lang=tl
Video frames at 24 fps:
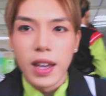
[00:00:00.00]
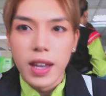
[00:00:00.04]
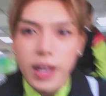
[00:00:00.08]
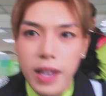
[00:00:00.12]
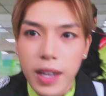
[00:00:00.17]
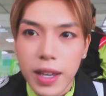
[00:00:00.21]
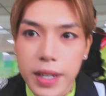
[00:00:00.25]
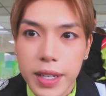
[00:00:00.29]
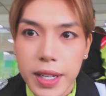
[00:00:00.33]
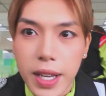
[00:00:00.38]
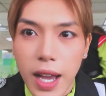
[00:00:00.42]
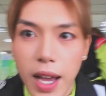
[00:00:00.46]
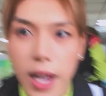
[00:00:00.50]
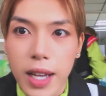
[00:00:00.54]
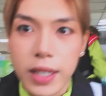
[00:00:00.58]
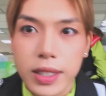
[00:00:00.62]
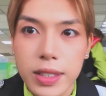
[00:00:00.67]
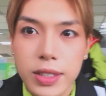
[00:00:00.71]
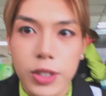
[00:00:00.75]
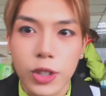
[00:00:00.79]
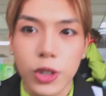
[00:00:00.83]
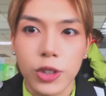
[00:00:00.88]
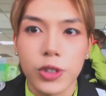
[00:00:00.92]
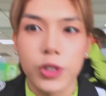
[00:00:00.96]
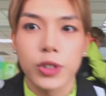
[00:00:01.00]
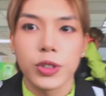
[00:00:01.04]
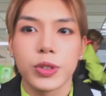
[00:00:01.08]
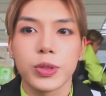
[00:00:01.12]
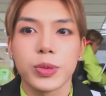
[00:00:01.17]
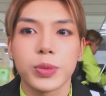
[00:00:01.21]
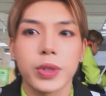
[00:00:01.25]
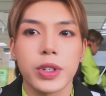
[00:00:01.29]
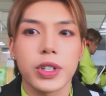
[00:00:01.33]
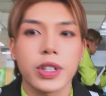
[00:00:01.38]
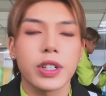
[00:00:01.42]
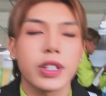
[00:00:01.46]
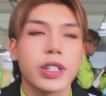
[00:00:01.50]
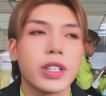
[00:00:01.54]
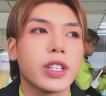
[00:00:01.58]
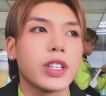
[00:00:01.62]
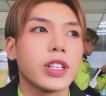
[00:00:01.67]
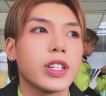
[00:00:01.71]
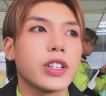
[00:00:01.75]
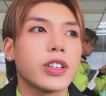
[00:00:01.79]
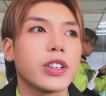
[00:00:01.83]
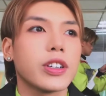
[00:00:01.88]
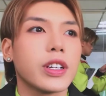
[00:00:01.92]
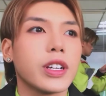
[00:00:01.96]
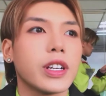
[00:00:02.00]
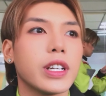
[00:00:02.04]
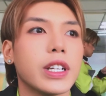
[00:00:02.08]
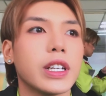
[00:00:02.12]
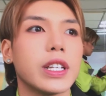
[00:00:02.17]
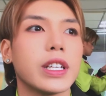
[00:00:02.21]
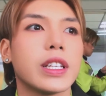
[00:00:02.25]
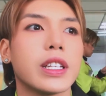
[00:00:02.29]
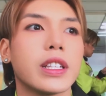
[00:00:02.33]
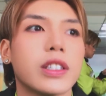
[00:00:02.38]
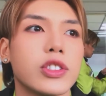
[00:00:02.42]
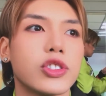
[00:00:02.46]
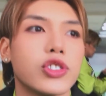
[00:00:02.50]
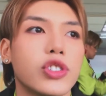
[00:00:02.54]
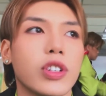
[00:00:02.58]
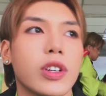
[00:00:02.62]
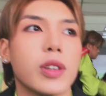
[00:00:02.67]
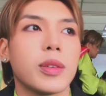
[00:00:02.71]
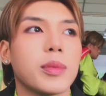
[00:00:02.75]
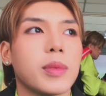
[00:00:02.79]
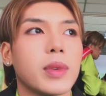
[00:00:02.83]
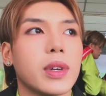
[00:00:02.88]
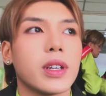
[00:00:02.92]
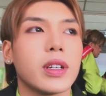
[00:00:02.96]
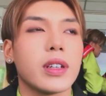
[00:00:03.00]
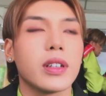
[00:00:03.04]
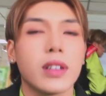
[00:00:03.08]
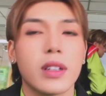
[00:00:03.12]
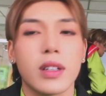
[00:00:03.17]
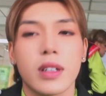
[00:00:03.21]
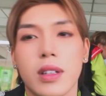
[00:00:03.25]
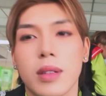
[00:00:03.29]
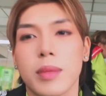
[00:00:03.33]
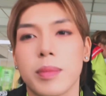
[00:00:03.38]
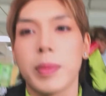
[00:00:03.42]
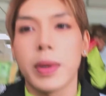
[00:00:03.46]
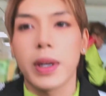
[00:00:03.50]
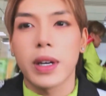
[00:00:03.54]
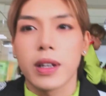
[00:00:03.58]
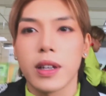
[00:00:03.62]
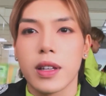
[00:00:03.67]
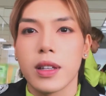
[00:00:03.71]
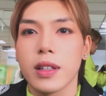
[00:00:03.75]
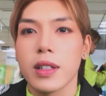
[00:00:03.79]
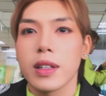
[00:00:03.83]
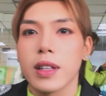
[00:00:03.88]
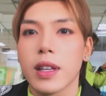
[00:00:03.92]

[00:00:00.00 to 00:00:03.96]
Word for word: Hey guys, so we're here in Jere pa rin.